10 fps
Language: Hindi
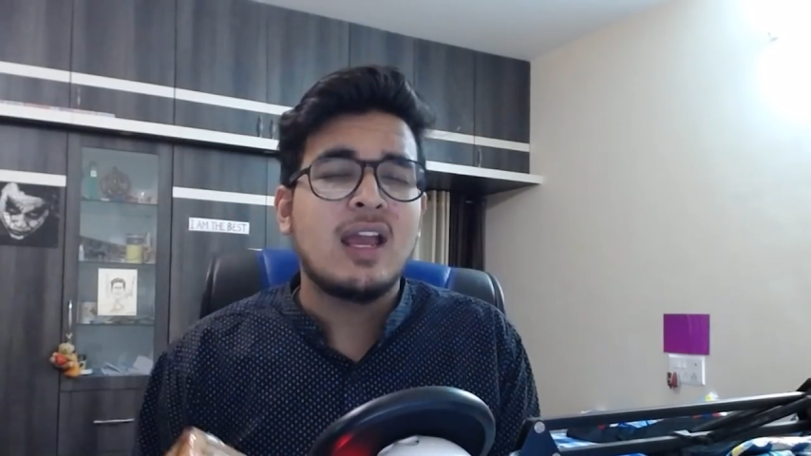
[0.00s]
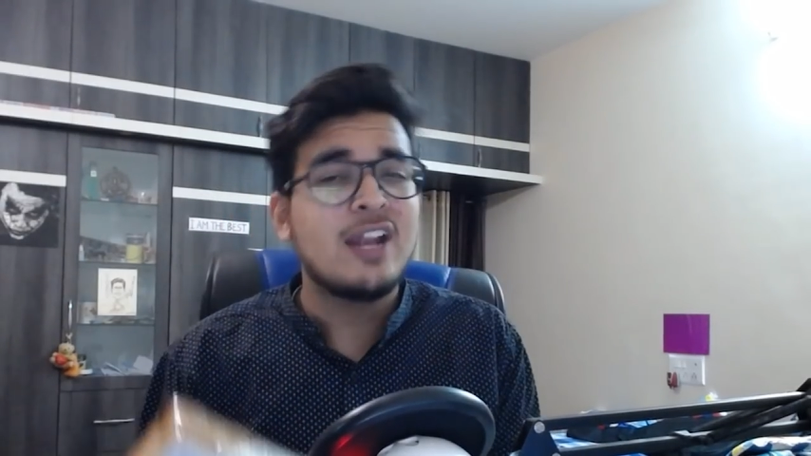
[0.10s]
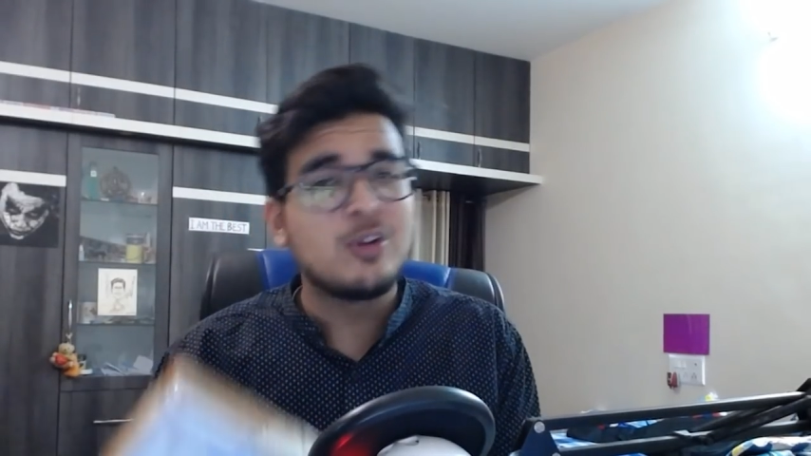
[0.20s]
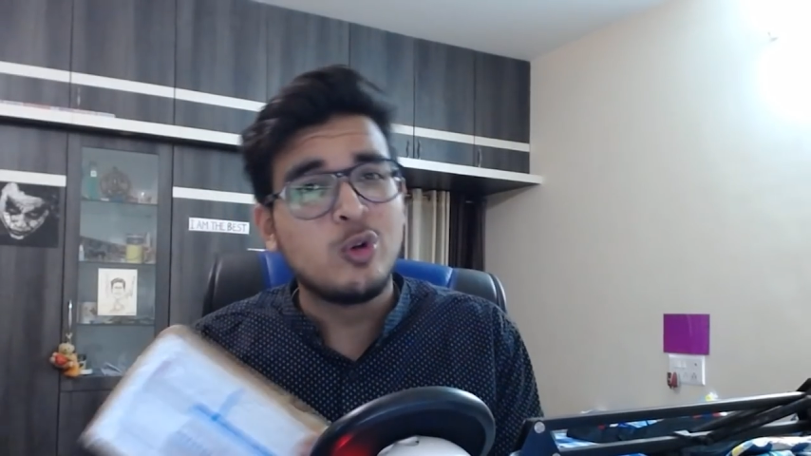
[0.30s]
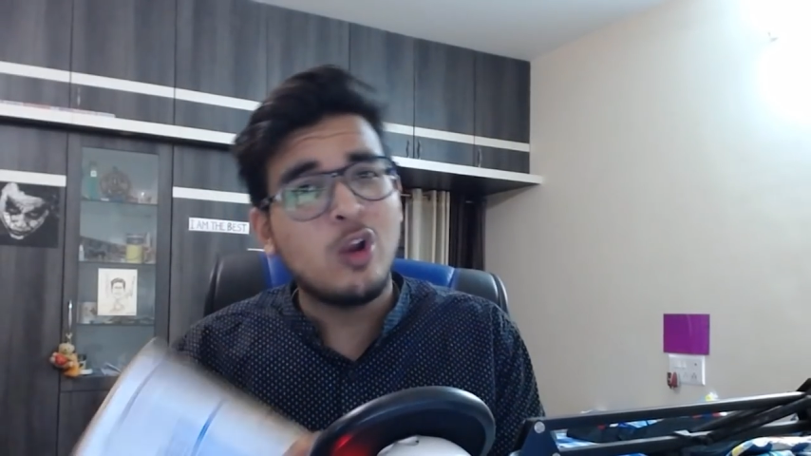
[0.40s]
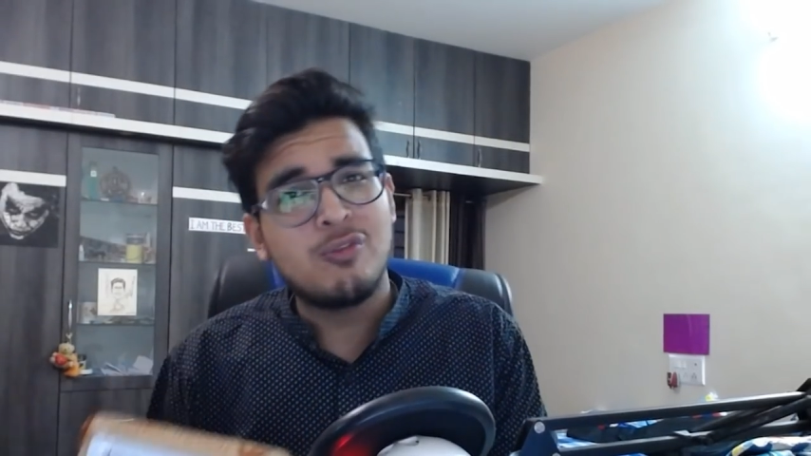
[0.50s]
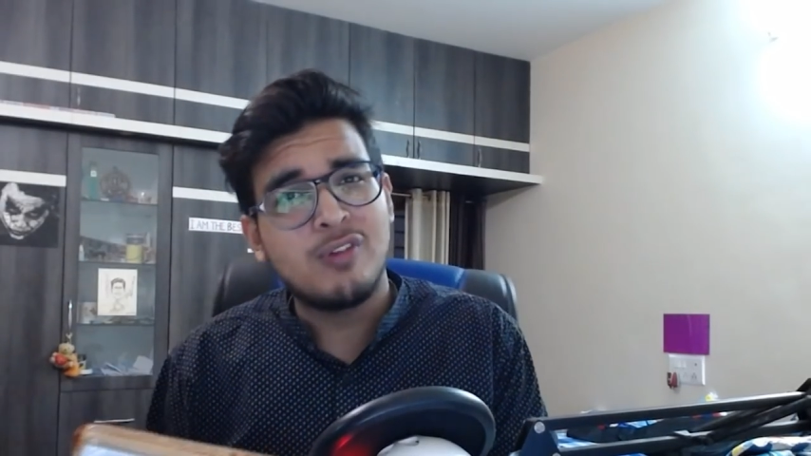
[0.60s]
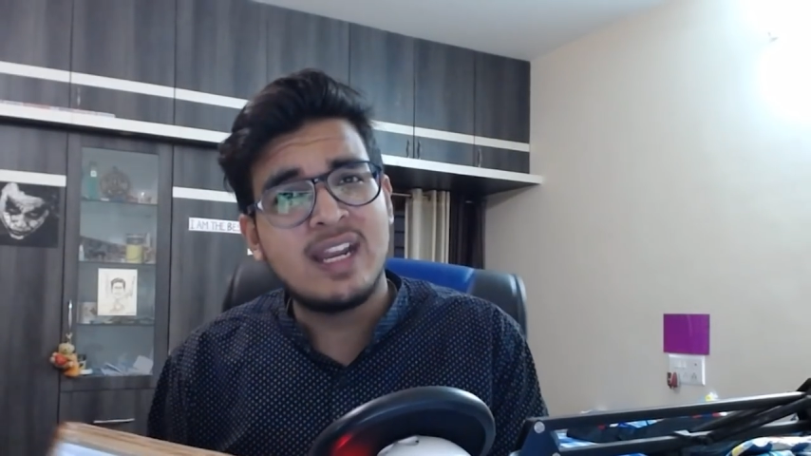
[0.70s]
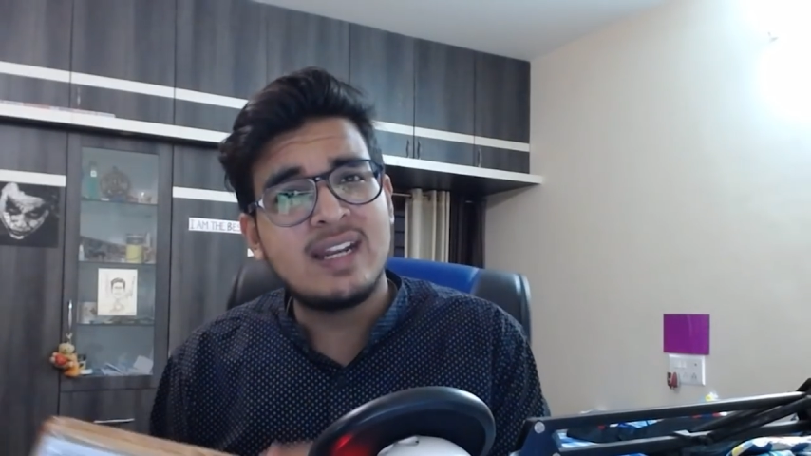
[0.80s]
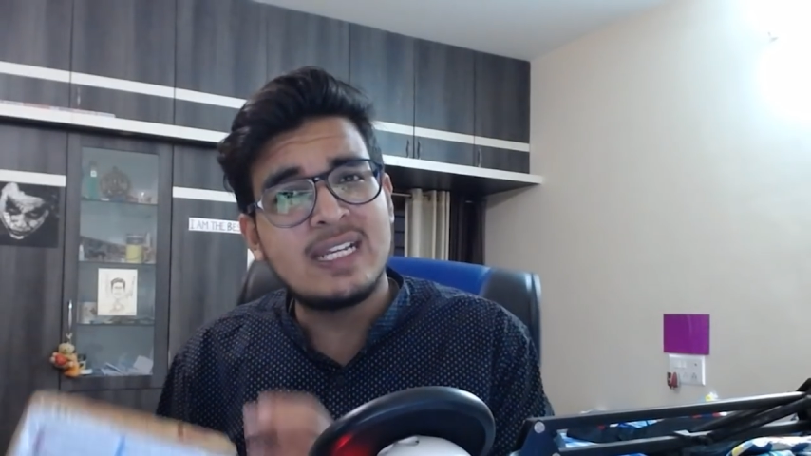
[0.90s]
एंड टू नॉट
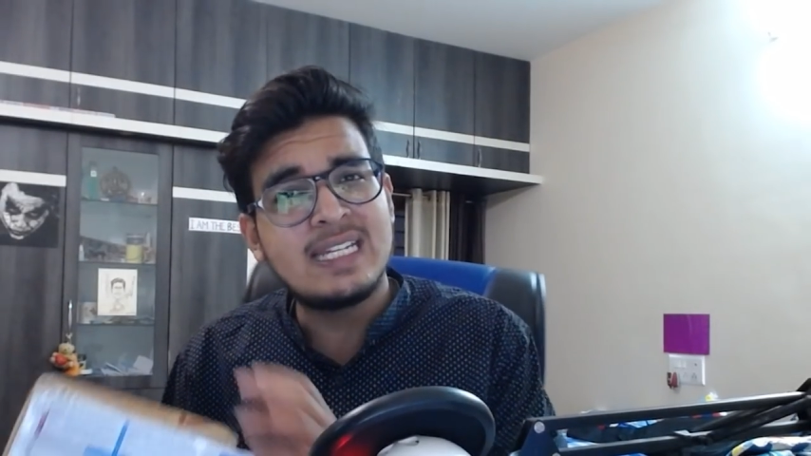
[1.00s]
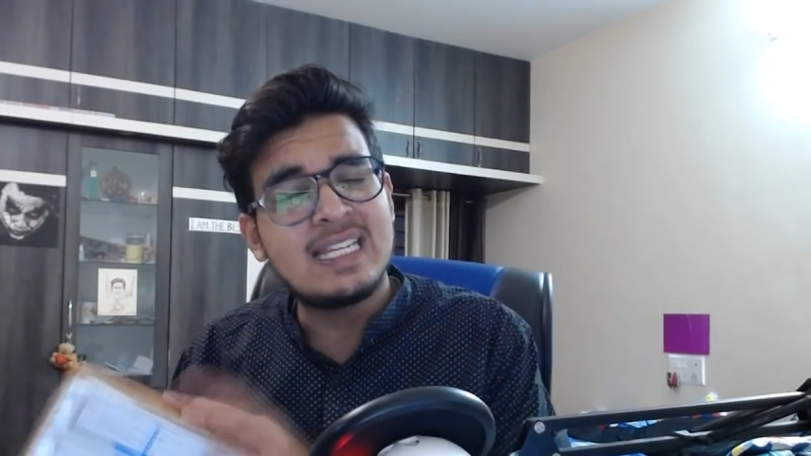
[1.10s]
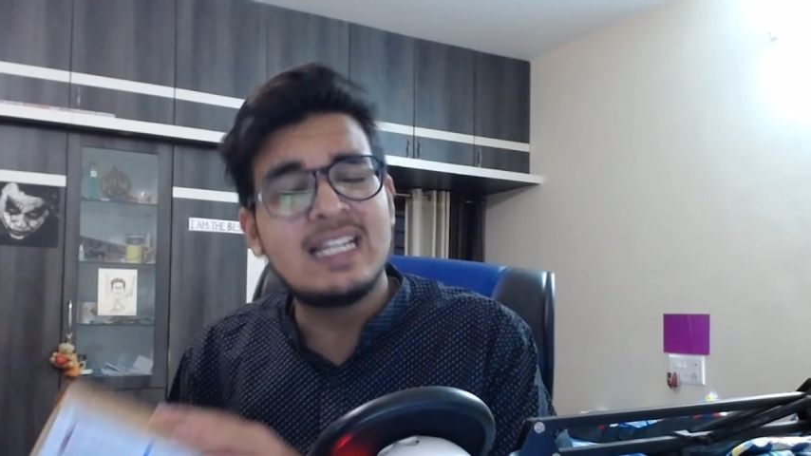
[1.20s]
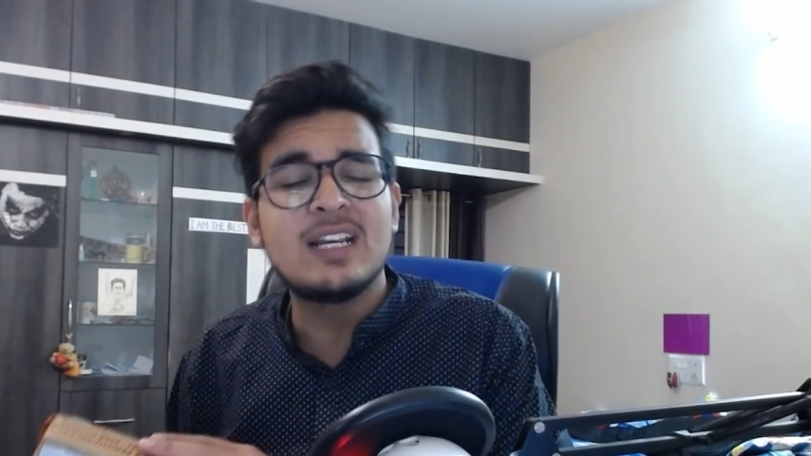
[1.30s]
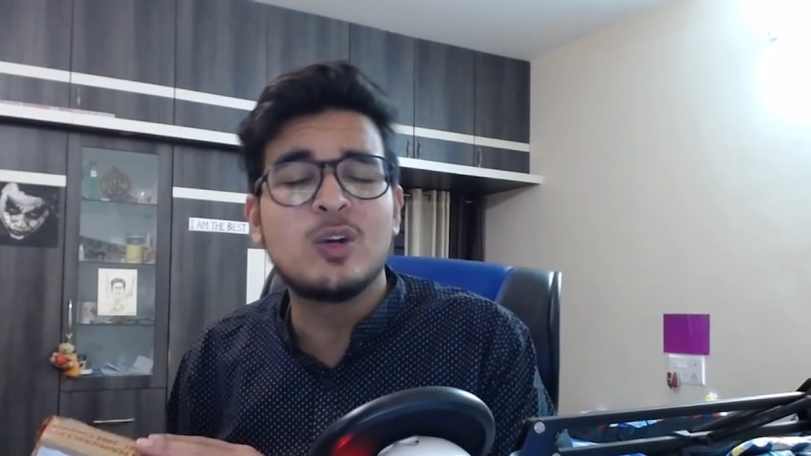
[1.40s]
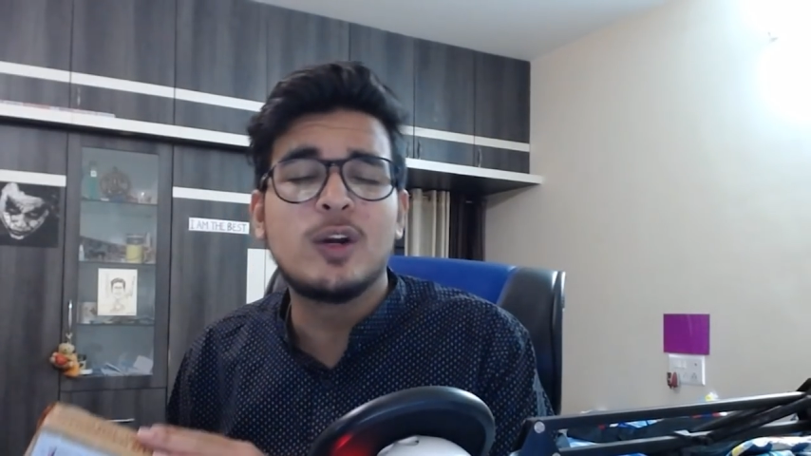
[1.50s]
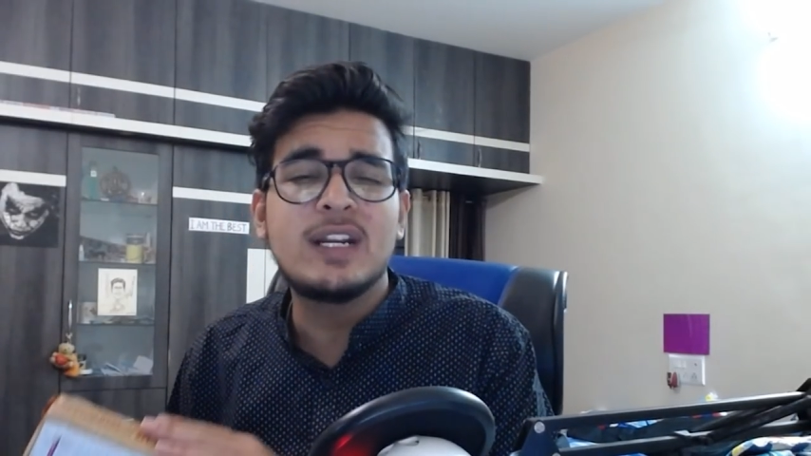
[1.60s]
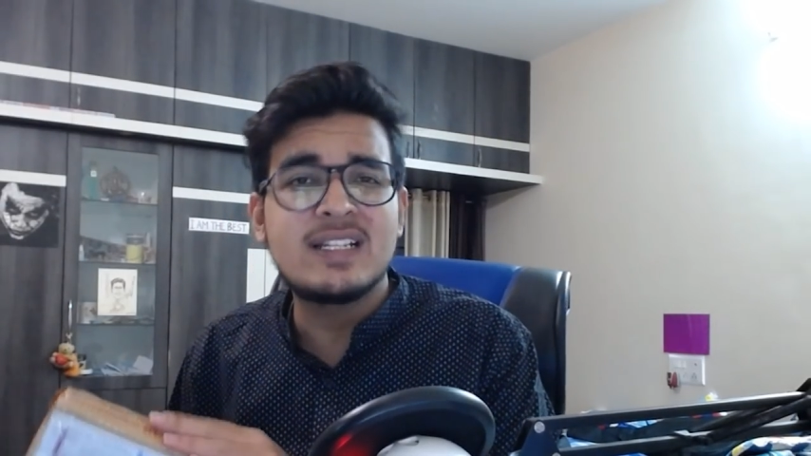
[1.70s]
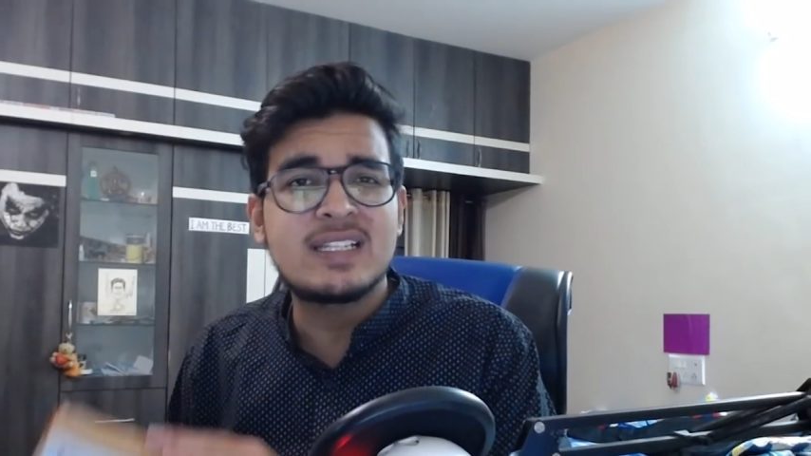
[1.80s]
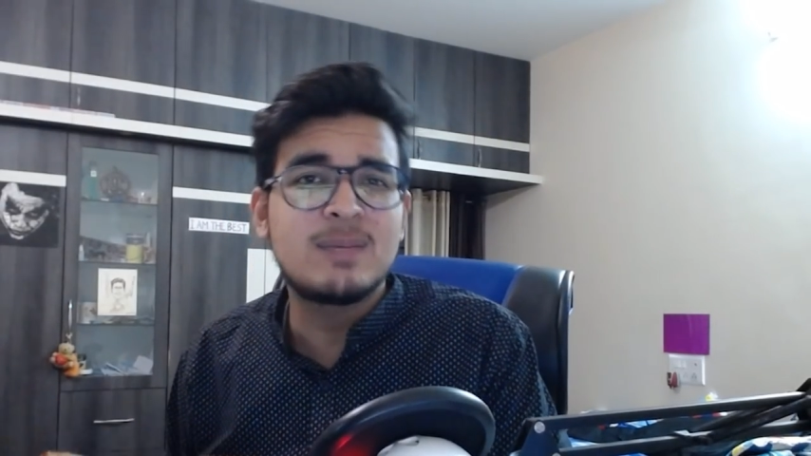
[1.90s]
फॉरगेट इनकी लिंक
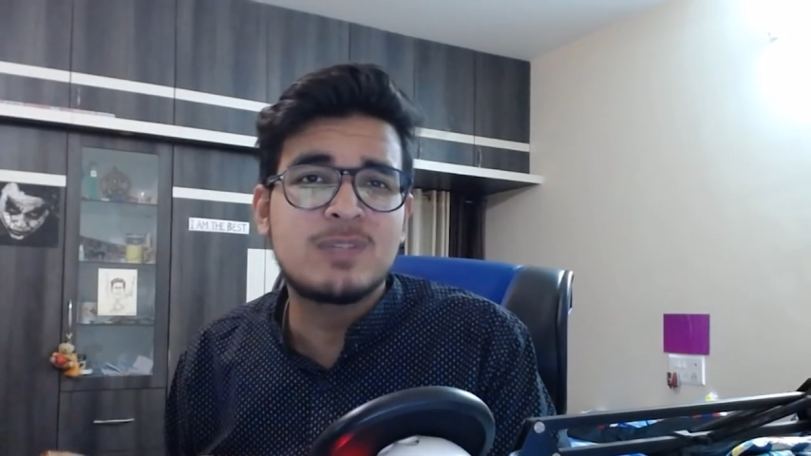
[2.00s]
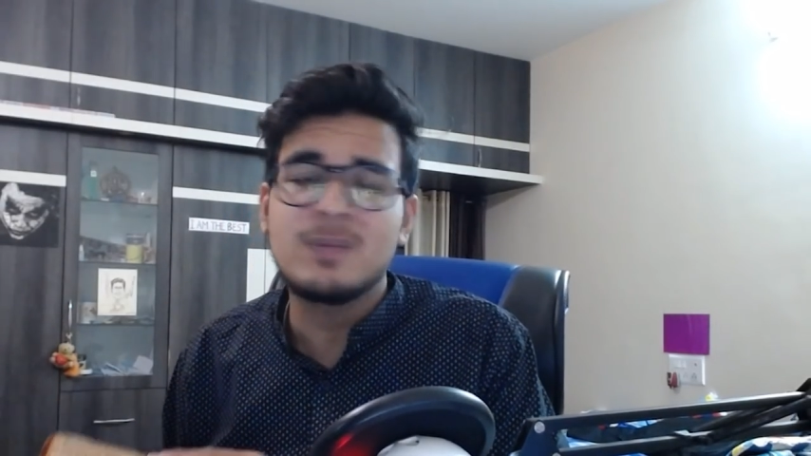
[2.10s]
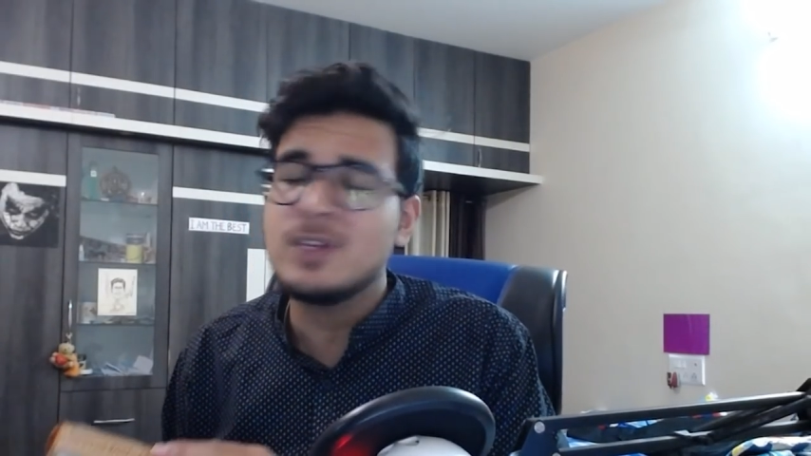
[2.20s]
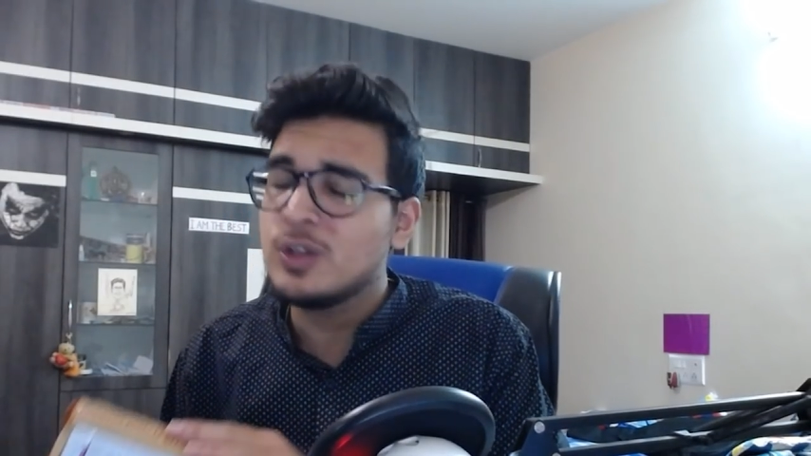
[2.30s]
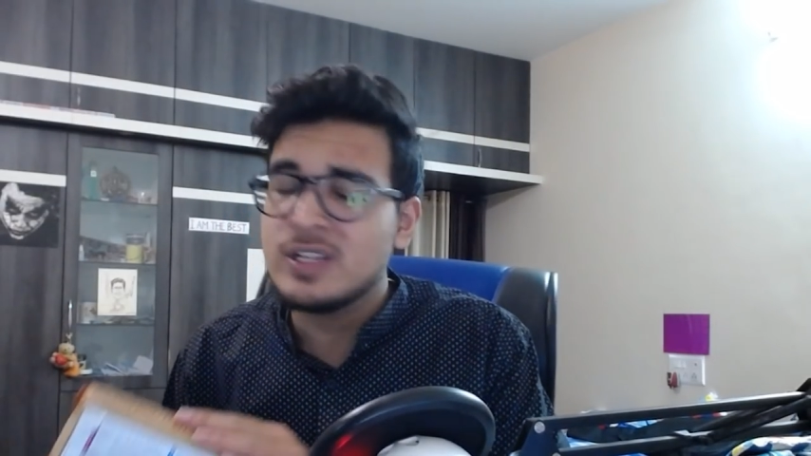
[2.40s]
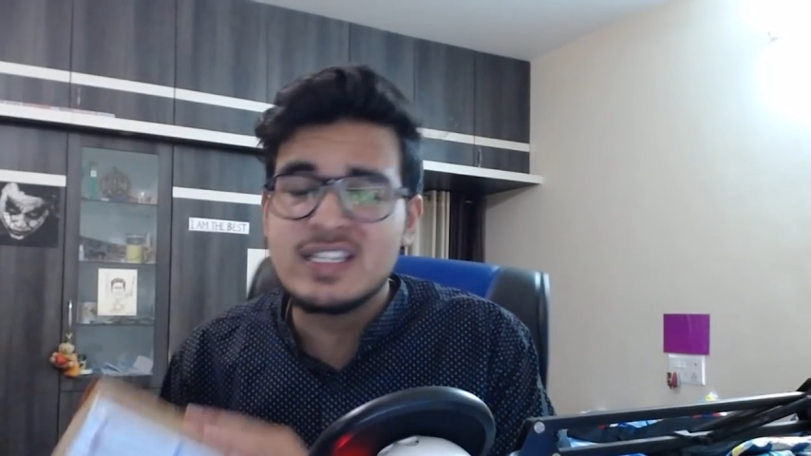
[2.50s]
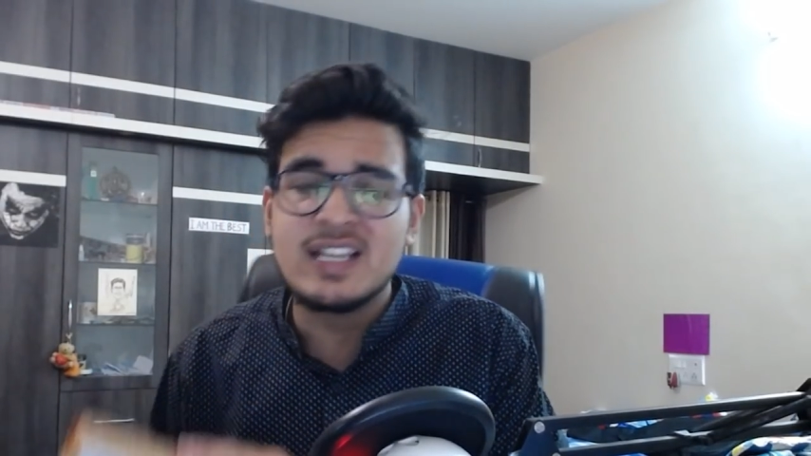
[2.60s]
होगी डिस्क्रिप्शन में यू कैन